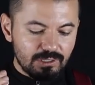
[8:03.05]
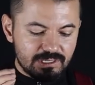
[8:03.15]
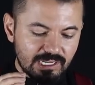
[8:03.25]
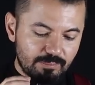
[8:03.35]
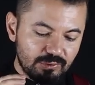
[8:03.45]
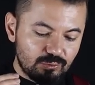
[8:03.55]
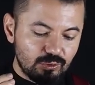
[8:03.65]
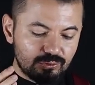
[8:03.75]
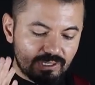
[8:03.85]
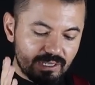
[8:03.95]
ese
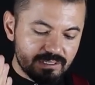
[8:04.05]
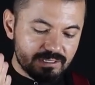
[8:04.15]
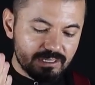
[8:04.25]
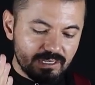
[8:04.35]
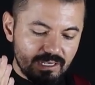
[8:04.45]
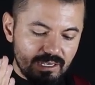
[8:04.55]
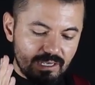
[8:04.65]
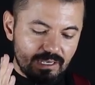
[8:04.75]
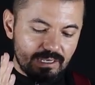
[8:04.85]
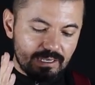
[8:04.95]
capítulo 3,
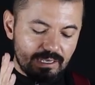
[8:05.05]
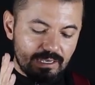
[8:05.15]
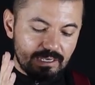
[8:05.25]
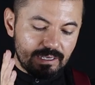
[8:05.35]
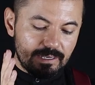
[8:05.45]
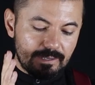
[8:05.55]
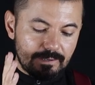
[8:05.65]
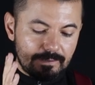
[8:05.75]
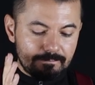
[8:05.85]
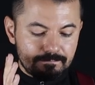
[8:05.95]

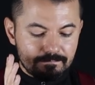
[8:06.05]
eh,